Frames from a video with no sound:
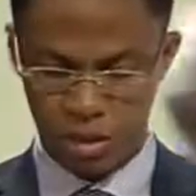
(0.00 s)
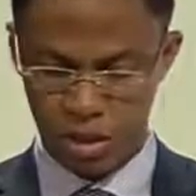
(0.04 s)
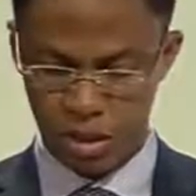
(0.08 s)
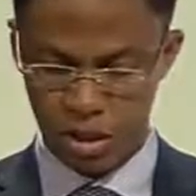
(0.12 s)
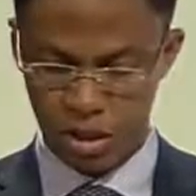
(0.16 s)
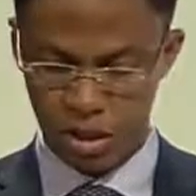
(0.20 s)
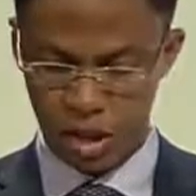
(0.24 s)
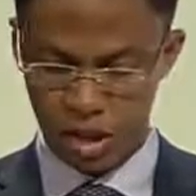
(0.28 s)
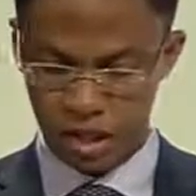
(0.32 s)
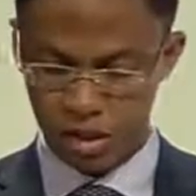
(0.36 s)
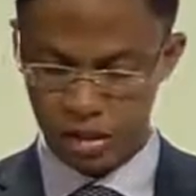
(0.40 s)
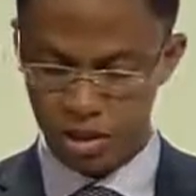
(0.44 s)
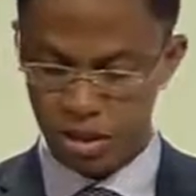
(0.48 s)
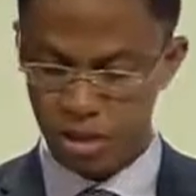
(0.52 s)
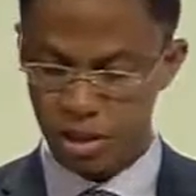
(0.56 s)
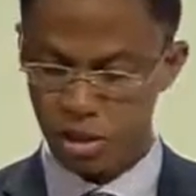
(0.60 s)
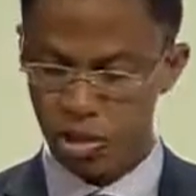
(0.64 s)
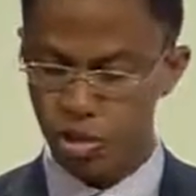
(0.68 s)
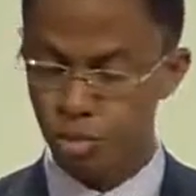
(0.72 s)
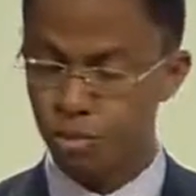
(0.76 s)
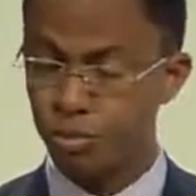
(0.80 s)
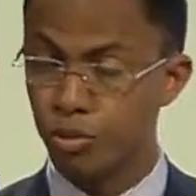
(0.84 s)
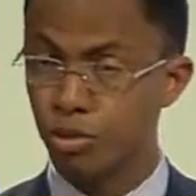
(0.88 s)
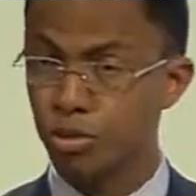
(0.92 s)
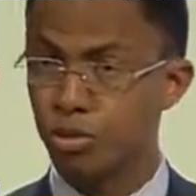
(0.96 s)
ainsi que
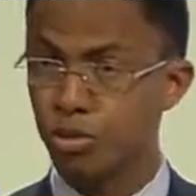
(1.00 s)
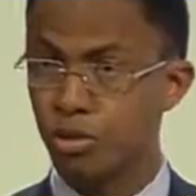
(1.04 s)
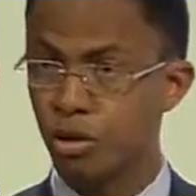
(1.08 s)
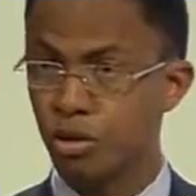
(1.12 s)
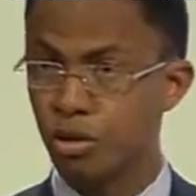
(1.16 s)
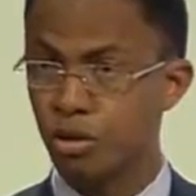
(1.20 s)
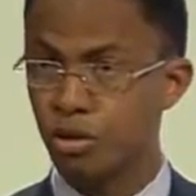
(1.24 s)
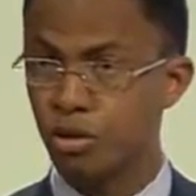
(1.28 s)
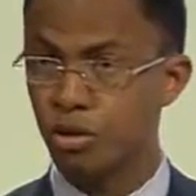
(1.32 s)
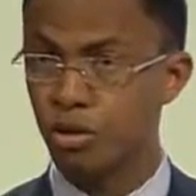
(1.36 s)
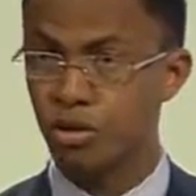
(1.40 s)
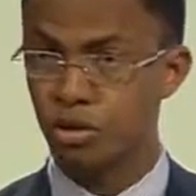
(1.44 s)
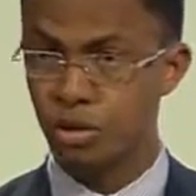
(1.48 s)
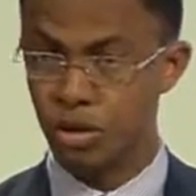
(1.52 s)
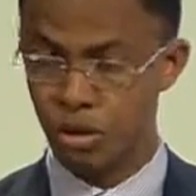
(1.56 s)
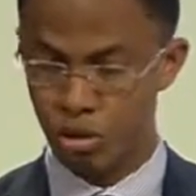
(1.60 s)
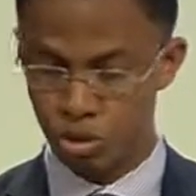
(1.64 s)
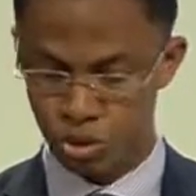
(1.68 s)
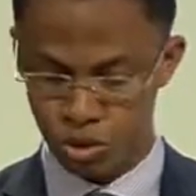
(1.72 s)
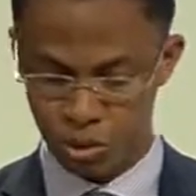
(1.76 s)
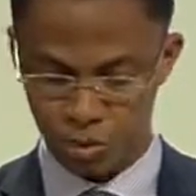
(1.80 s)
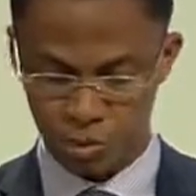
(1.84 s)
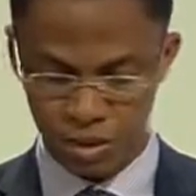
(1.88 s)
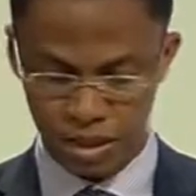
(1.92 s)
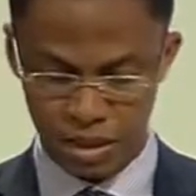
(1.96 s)
pour son
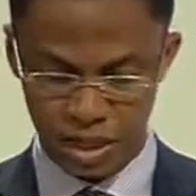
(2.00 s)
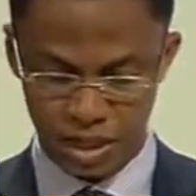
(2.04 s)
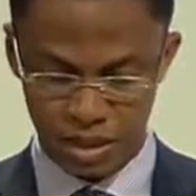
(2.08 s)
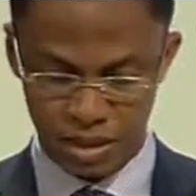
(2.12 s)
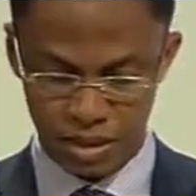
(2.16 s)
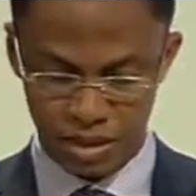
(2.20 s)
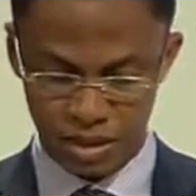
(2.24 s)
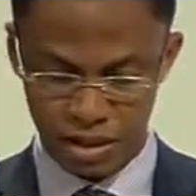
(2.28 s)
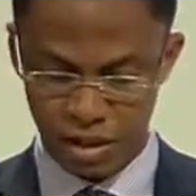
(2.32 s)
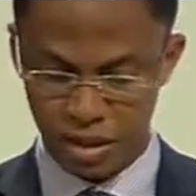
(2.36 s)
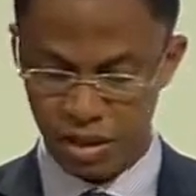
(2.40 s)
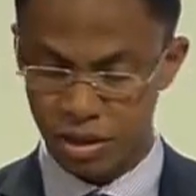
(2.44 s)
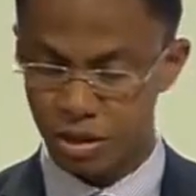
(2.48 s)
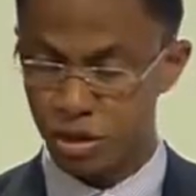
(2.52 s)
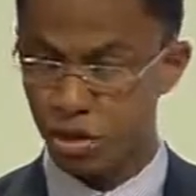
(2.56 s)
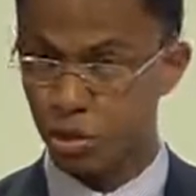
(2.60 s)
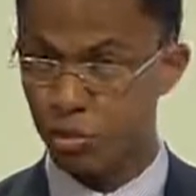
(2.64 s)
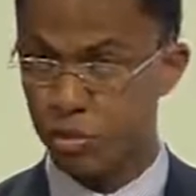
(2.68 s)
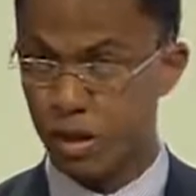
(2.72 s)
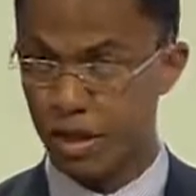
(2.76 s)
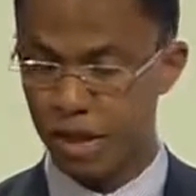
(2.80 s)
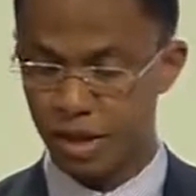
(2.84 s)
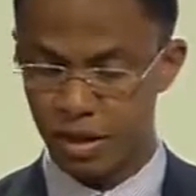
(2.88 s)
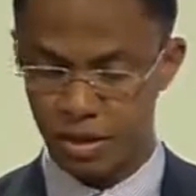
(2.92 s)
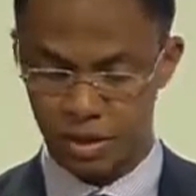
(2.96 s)
hospitalité
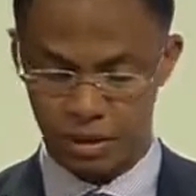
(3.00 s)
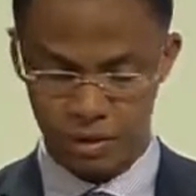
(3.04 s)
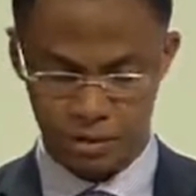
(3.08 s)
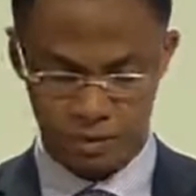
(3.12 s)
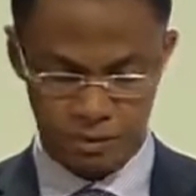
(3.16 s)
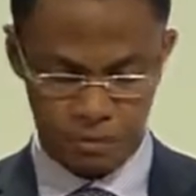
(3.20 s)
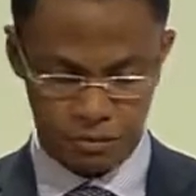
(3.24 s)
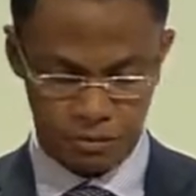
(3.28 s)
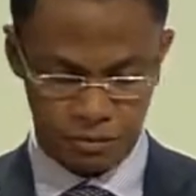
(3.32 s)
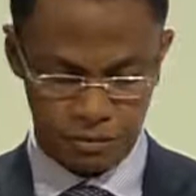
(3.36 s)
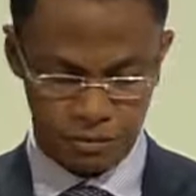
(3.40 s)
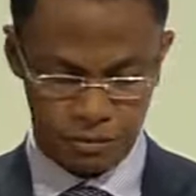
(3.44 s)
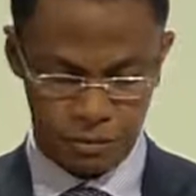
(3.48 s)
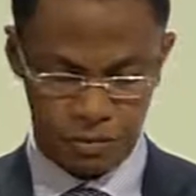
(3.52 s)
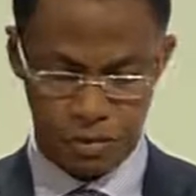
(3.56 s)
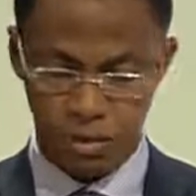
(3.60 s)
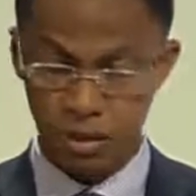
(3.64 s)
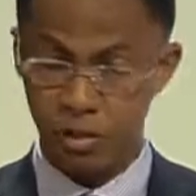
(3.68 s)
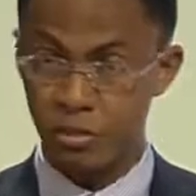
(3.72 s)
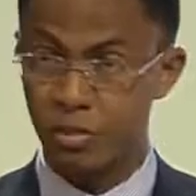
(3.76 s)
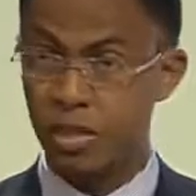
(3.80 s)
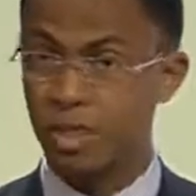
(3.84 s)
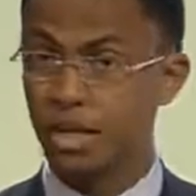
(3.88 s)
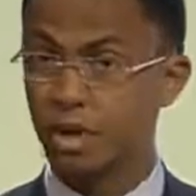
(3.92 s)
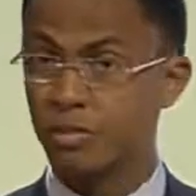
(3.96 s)
exemplaire.
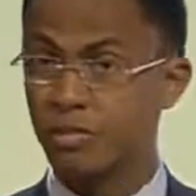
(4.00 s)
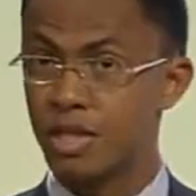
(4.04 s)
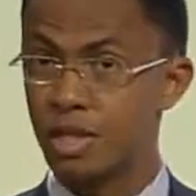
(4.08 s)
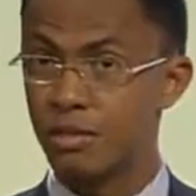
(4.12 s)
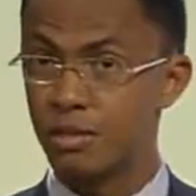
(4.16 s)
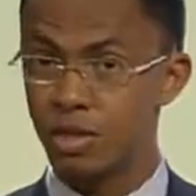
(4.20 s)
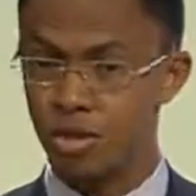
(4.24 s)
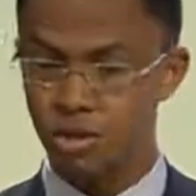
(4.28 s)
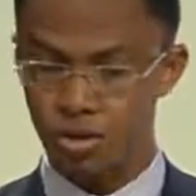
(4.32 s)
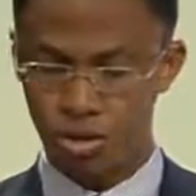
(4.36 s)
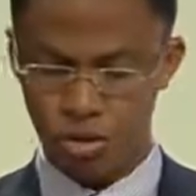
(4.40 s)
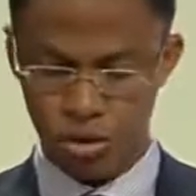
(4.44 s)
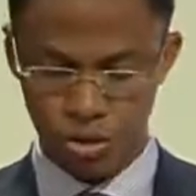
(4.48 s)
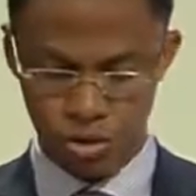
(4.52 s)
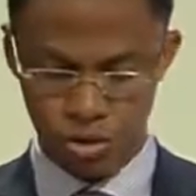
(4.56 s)
Mesdames et Messieurs,